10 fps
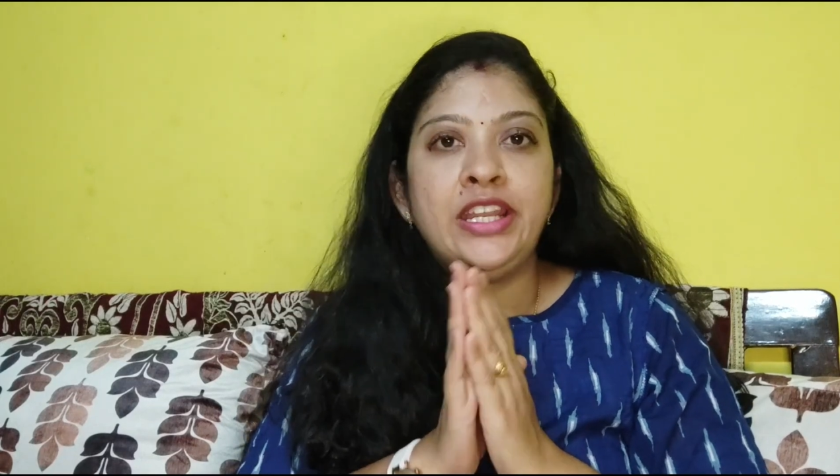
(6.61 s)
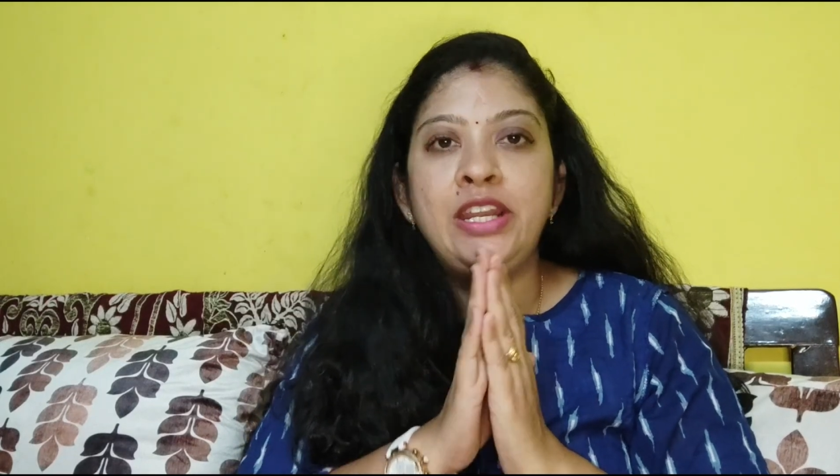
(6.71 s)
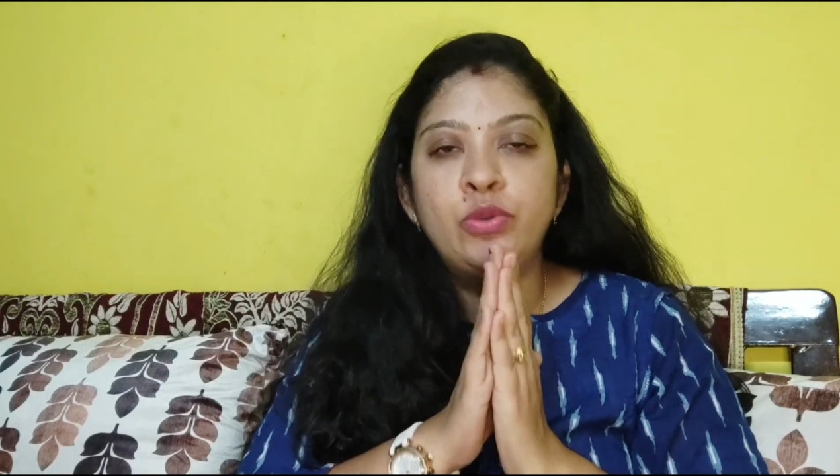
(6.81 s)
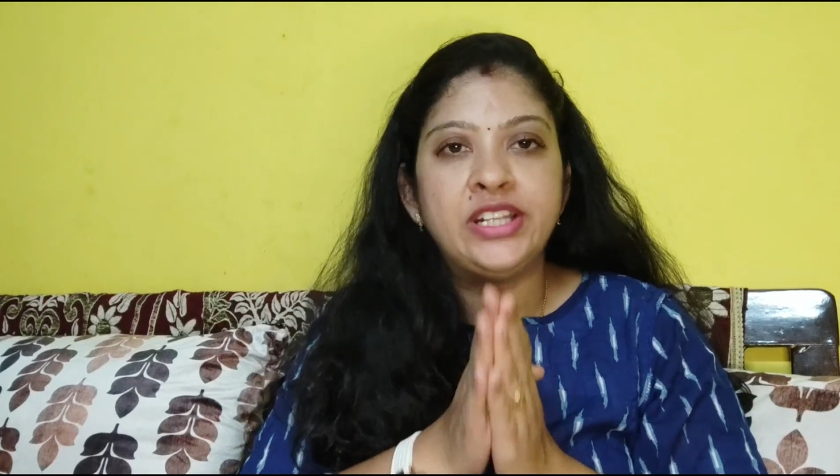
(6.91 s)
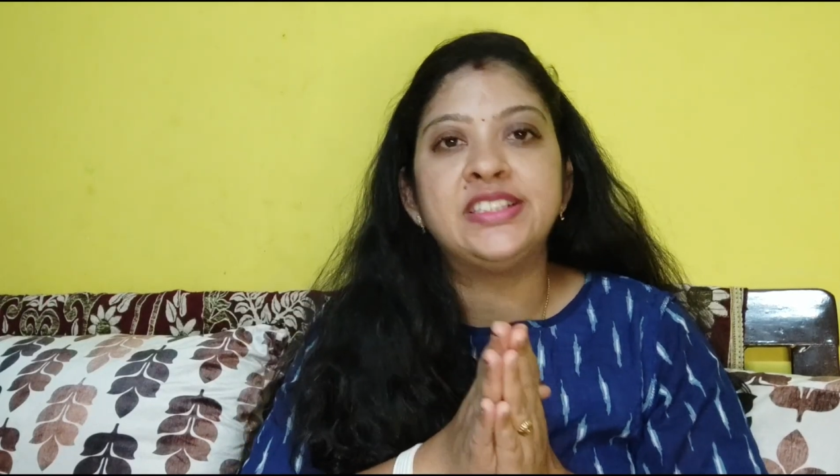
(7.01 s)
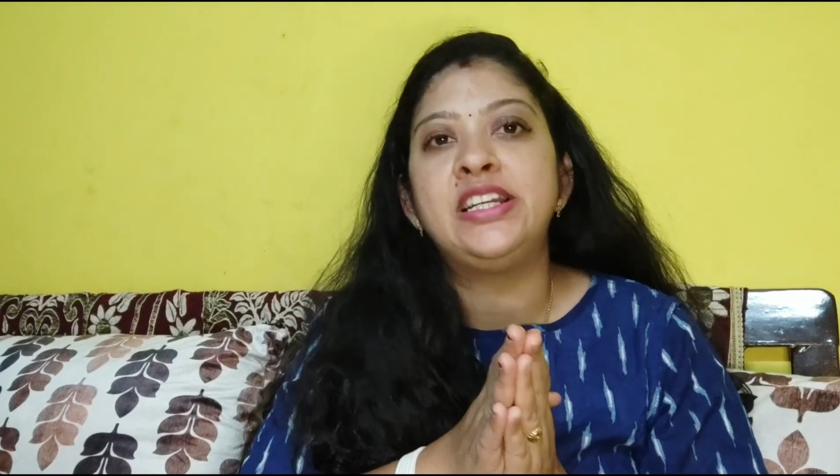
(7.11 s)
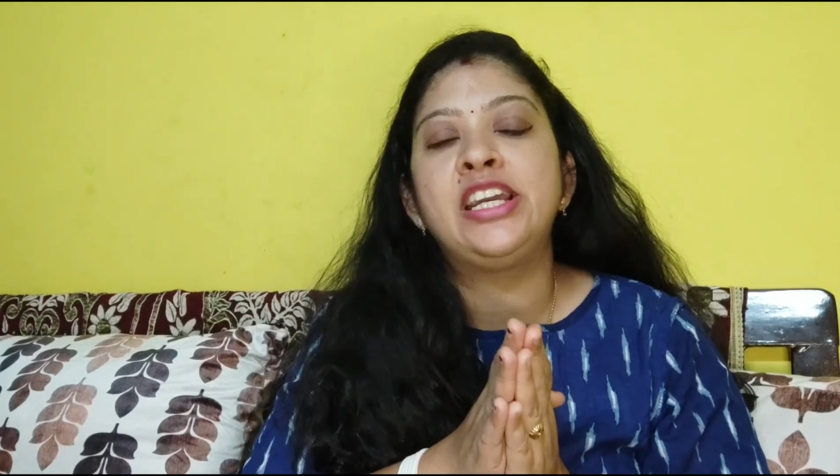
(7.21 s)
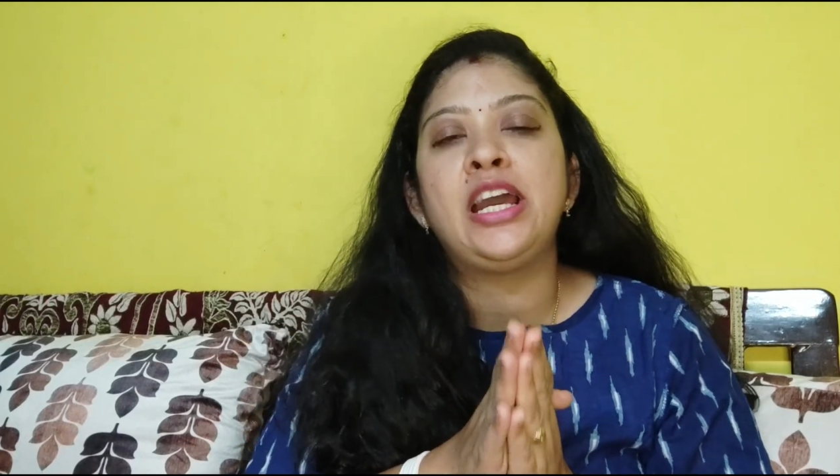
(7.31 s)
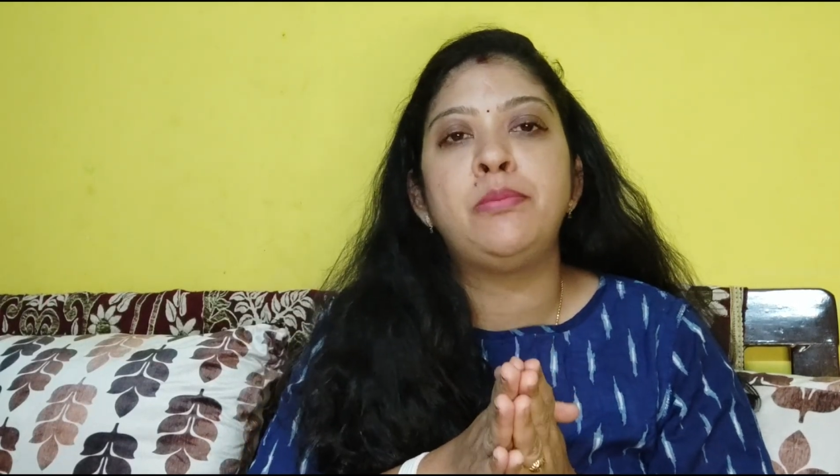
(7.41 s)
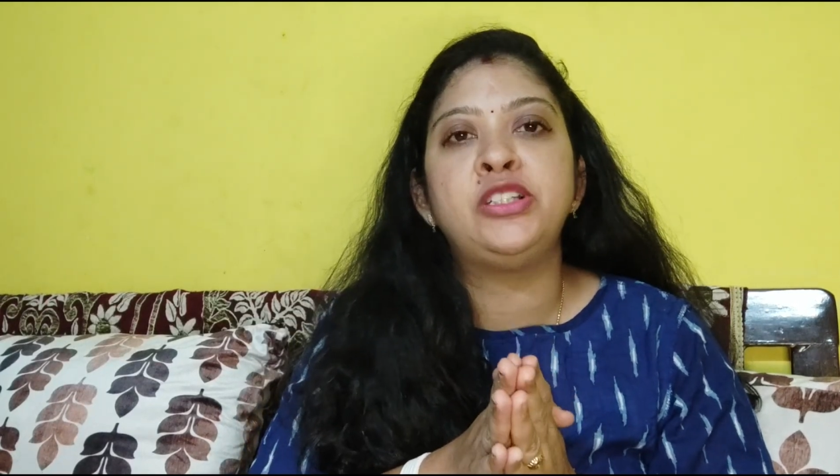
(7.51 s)
నేను
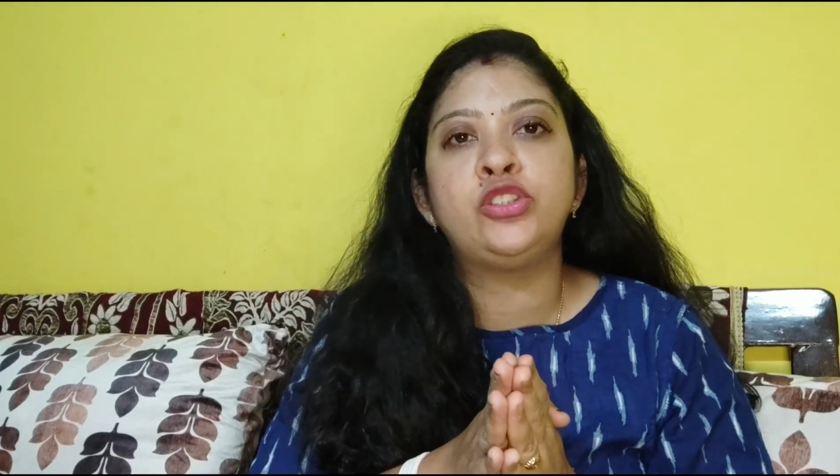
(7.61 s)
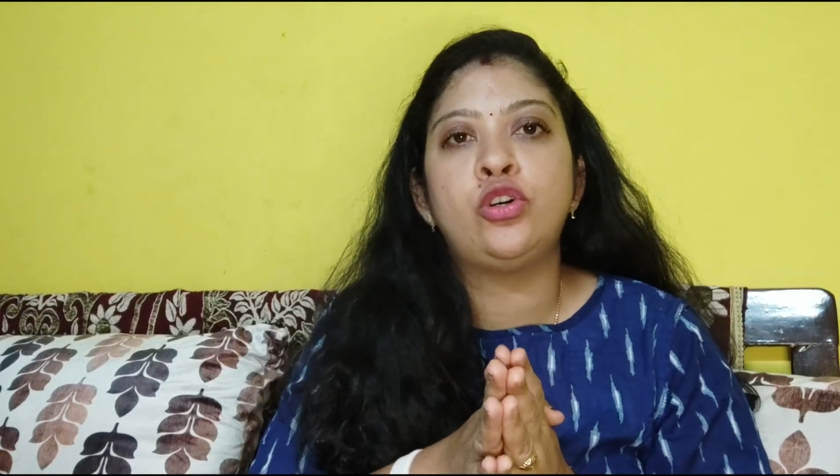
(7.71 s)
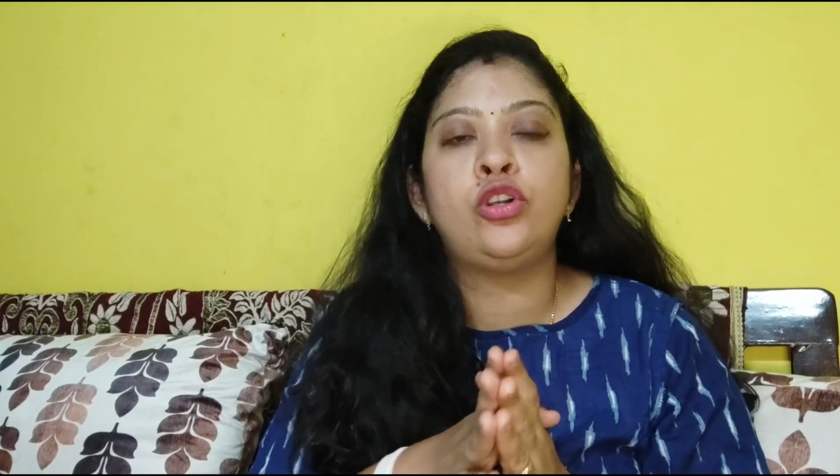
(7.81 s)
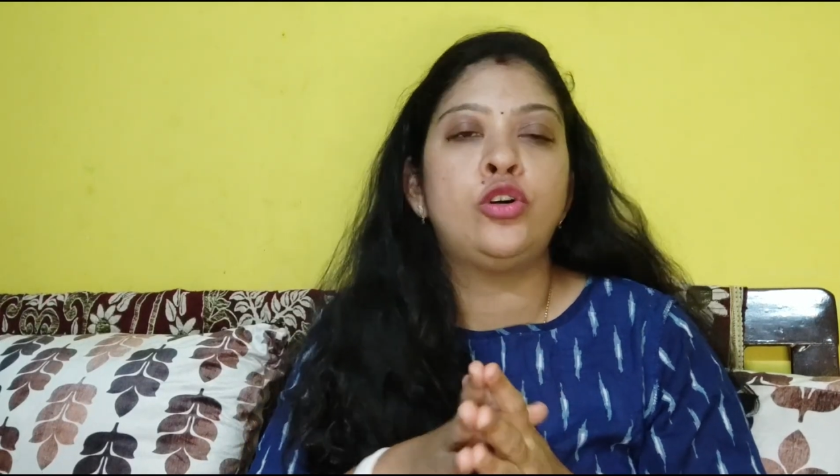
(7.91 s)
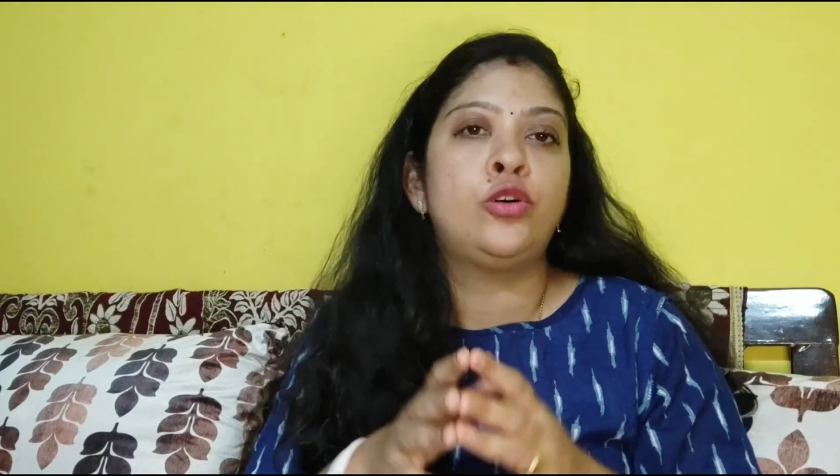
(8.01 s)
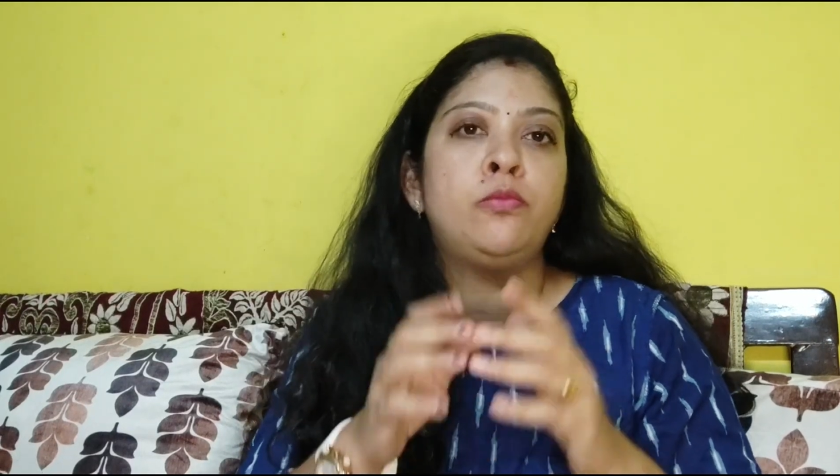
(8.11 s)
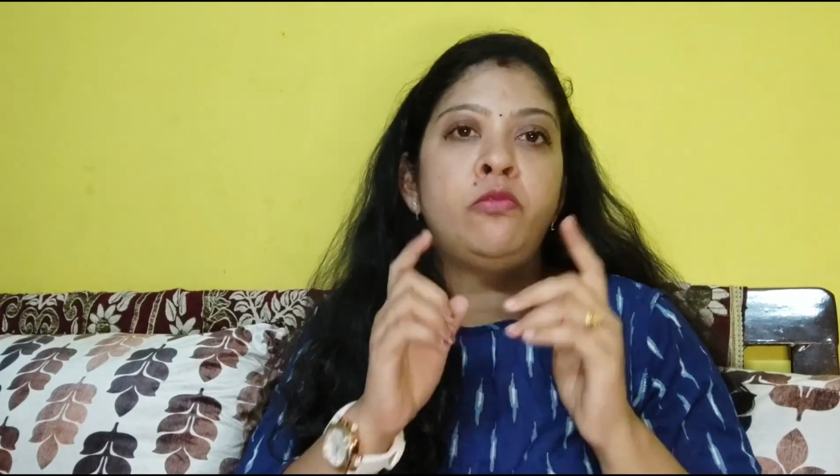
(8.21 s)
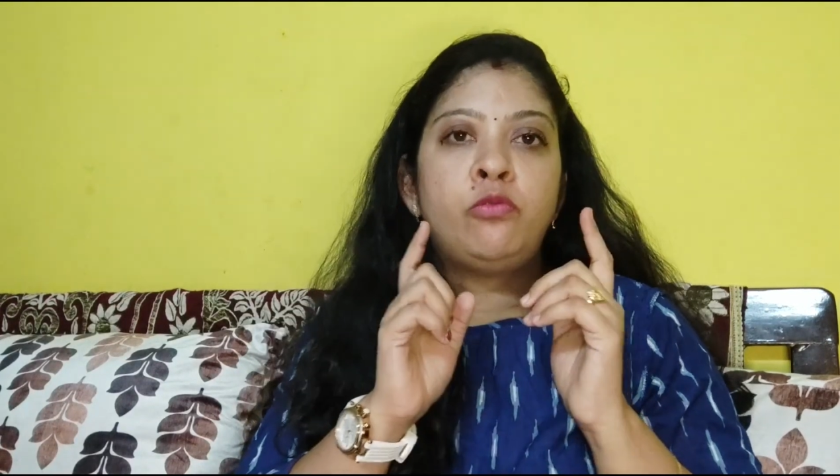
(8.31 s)
రీసెంట్గా అమెజాన్లో